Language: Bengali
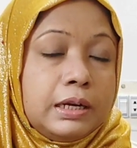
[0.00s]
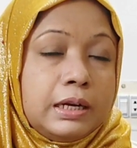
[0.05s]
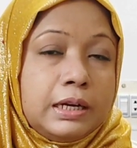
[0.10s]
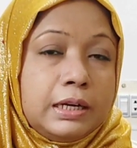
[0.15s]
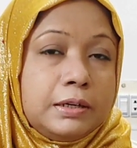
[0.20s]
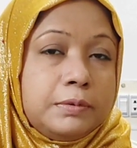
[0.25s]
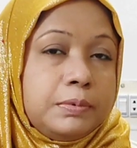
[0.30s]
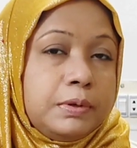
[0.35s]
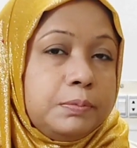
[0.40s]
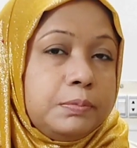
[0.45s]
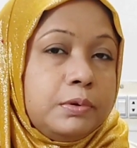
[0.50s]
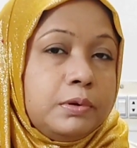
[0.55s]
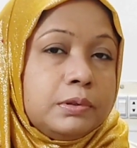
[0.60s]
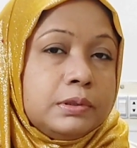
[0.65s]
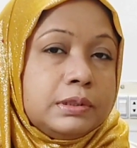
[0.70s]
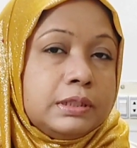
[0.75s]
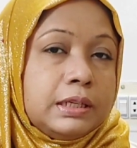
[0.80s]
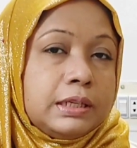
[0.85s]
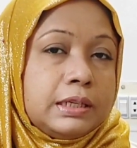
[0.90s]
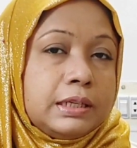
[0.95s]
হাড় বা বন
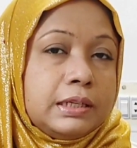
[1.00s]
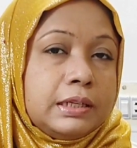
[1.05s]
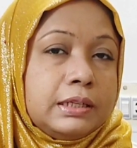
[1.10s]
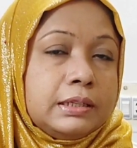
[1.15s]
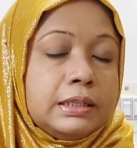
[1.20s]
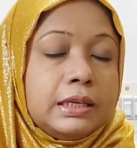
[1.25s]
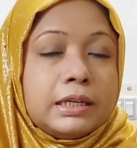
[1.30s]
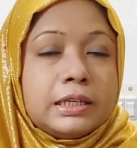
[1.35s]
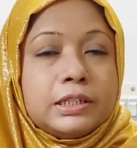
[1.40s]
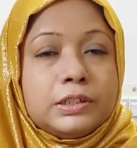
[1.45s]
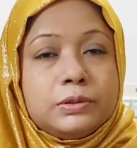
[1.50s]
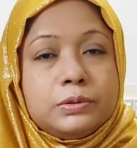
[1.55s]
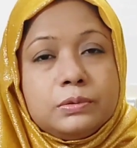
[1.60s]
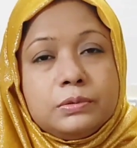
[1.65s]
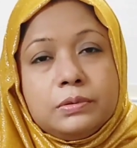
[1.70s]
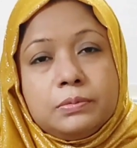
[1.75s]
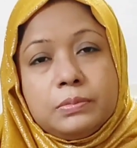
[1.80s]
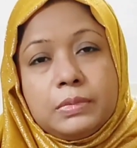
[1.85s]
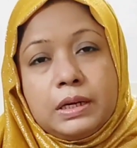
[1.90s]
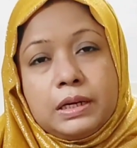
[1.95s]
থাকে না থাকে
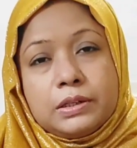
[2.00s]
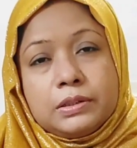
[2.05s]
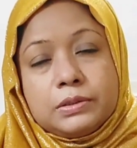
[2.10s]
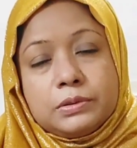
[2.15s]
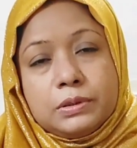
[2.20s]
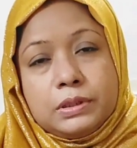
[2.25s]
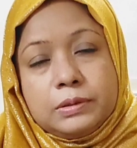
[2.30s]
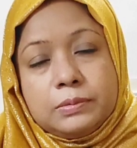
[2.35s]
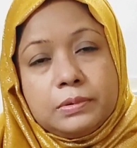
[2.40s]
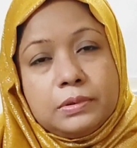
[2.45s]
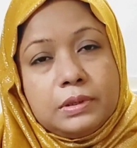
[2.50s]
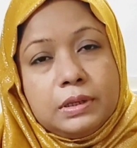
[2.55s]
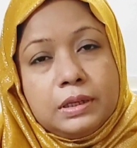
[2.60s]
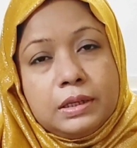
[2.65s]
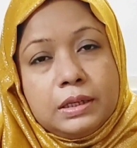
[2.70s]
শুধু মাংস এবং